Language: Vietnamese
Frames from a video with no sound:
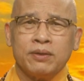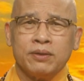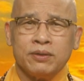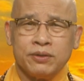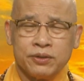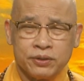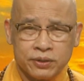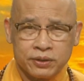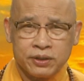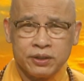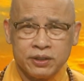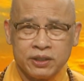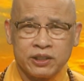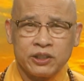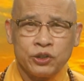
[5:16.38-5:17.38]
dựa
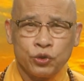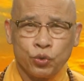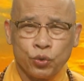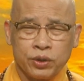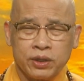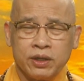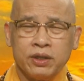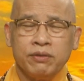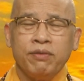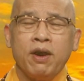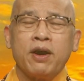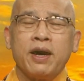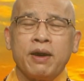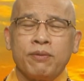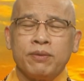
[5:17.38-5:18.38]
trên những cái thuật ngữ
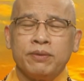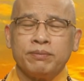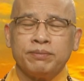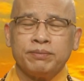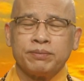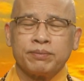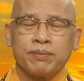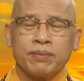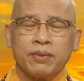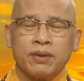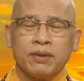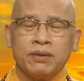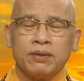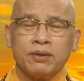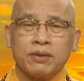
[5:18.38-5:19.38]
Phật học
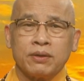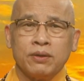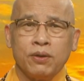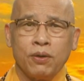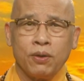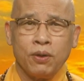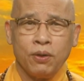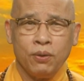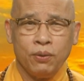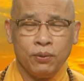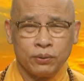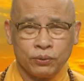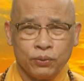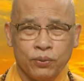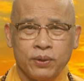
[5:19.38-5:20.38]
nó
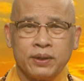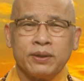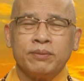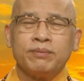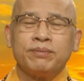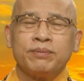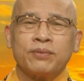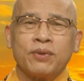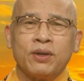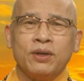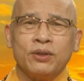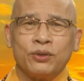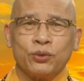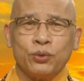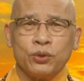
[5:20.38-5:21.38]
hoàn toàn
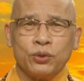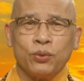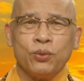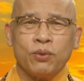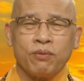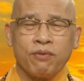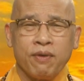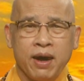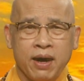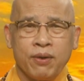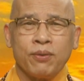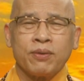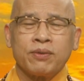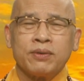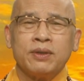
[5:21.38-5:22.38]
à, tùy thuộc
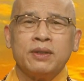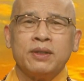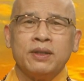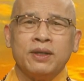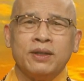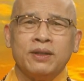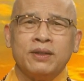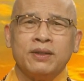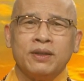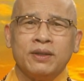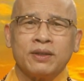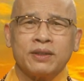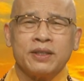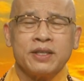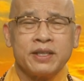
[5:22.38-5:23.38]
vào
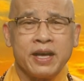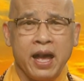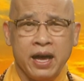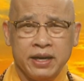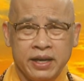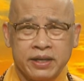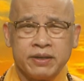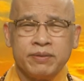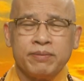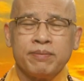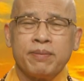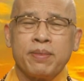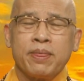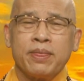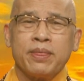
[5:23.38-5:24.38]
à, cái khả năng
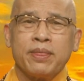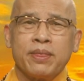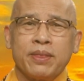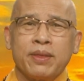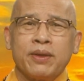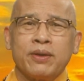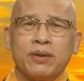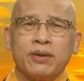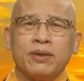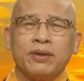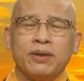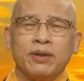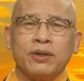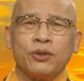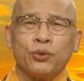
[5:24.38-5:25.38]

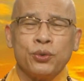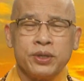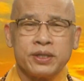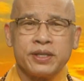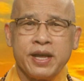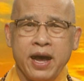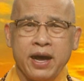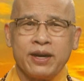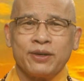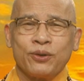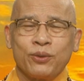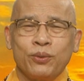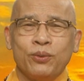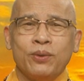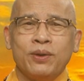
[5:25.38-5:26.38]
à, thuyết giảng
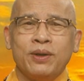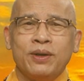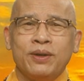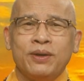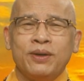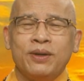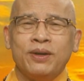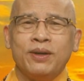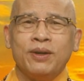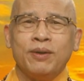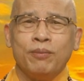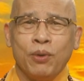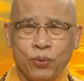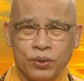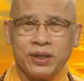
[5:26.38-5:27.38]
của
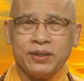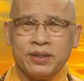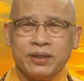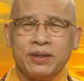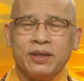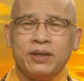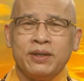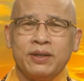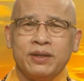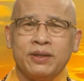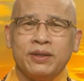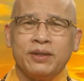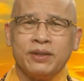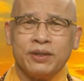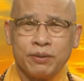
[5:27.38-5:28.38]
mỗi người
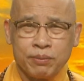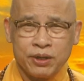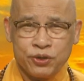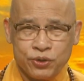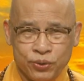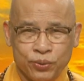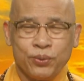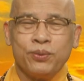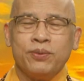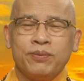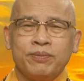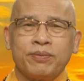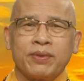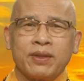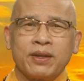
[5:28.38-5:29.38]
nhưng mà dù
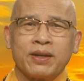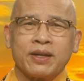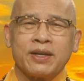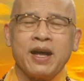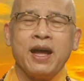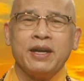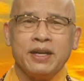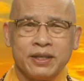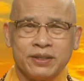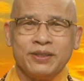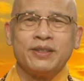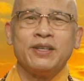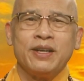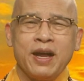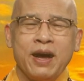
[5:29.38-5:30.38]
khả năng
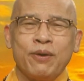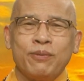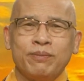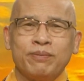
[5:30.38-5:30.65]
như thế nào